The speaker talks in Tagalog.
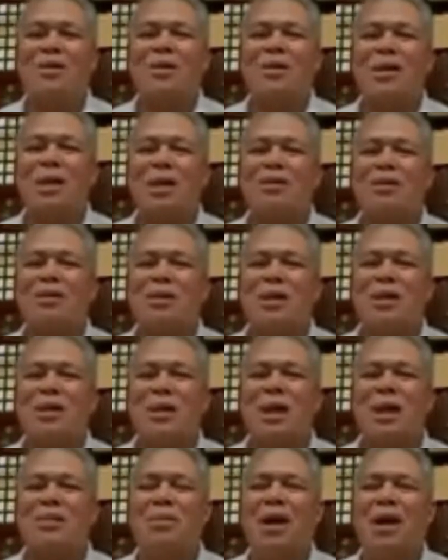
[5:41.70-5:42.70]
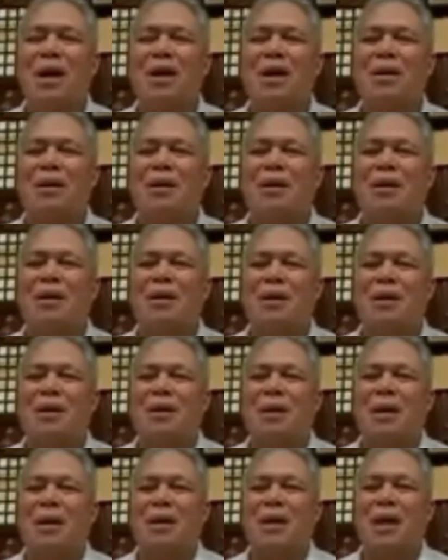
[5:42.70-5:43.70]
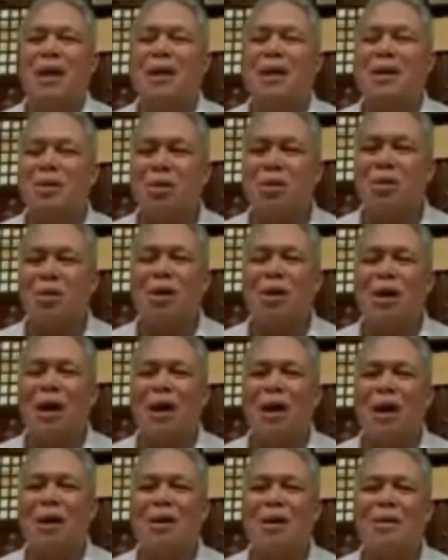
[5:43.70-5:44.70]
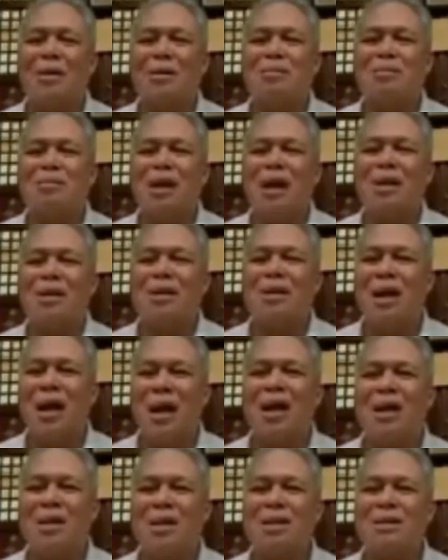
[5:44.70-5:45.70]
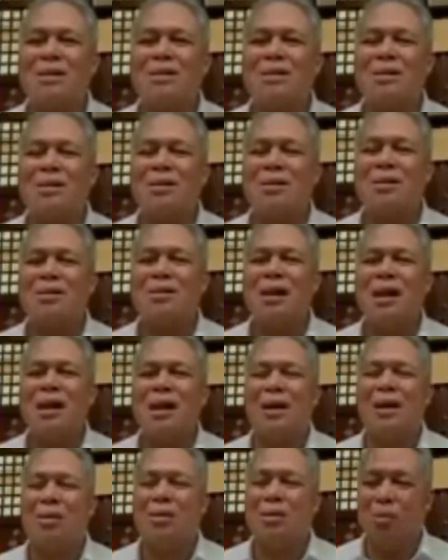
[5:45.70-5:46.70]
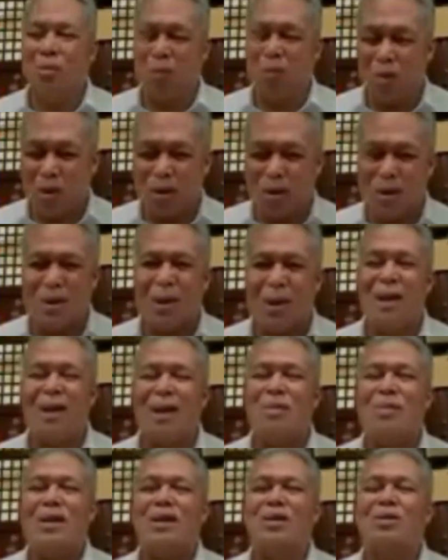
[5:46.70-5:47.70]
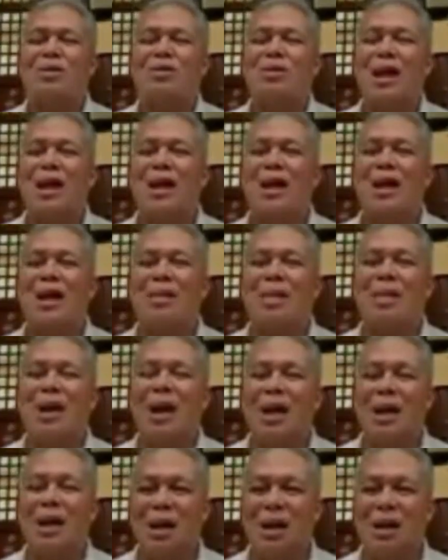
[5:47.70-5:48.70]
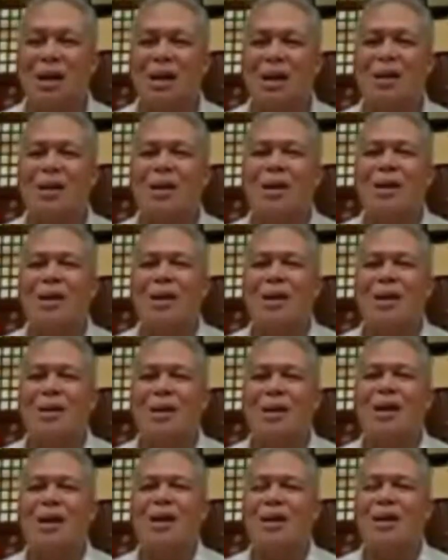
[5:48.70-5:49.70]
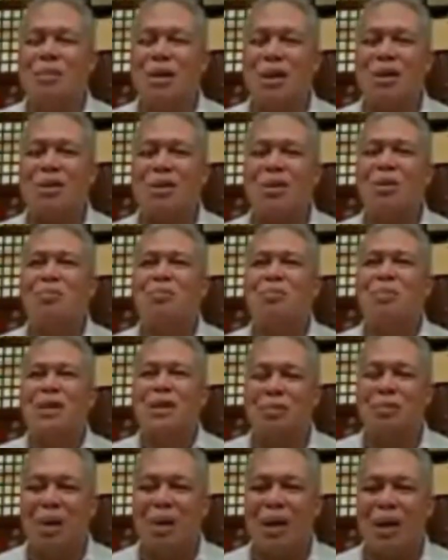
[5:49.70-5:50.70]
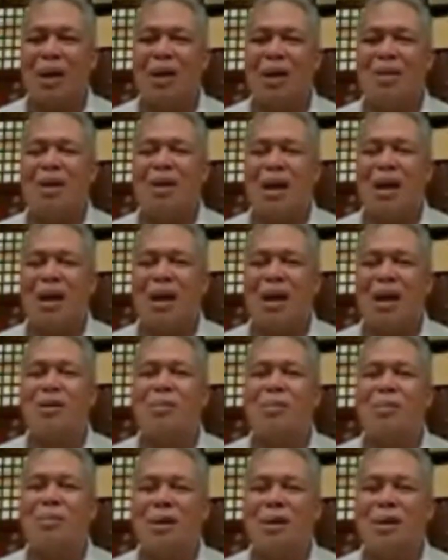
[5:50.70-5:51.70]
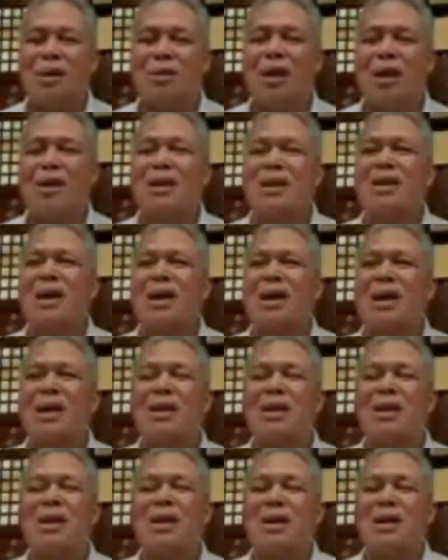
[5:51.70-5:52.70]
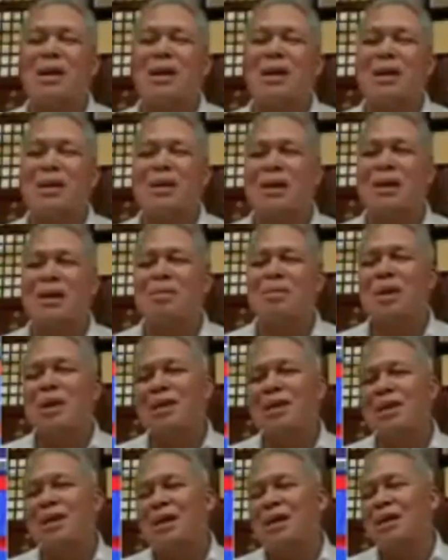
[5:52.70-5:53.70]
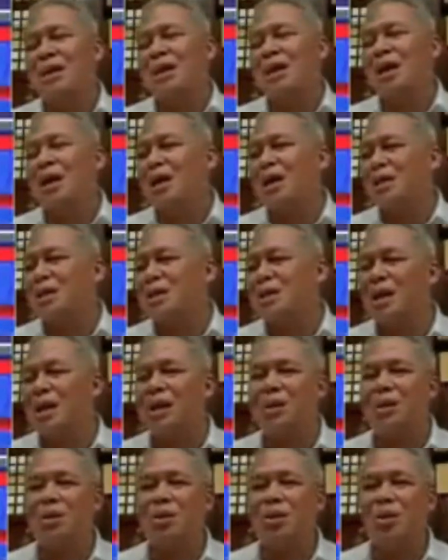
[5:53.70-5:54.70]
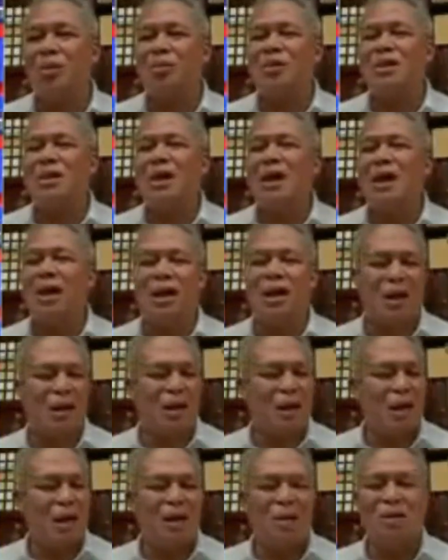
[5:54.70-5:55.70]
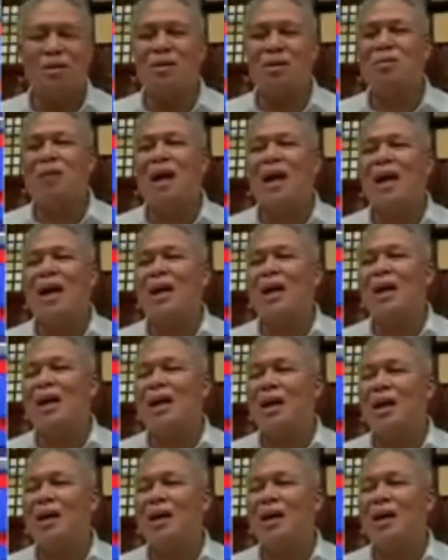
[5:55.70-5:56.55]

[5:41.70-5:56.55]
na yung sistema uh, nahinto ko ng mga drugs ano uh, of course na limit ko talaga malaking na limit ko pati barrel mga ganun na mm. surrender uh, but uh, there are still groups na yan yung mga